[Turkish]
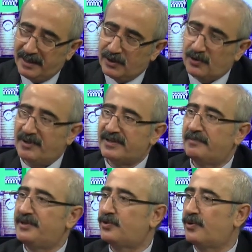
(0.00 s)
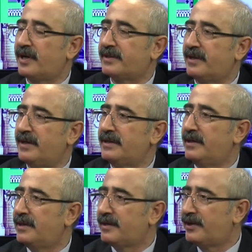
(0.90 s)
hiç olmazsa bir sokakta
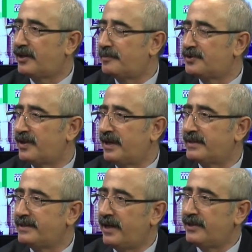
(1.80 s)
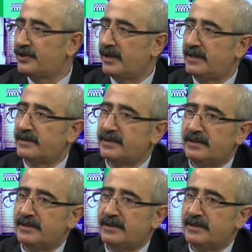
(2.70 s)
kitapçılar, yayıncılar,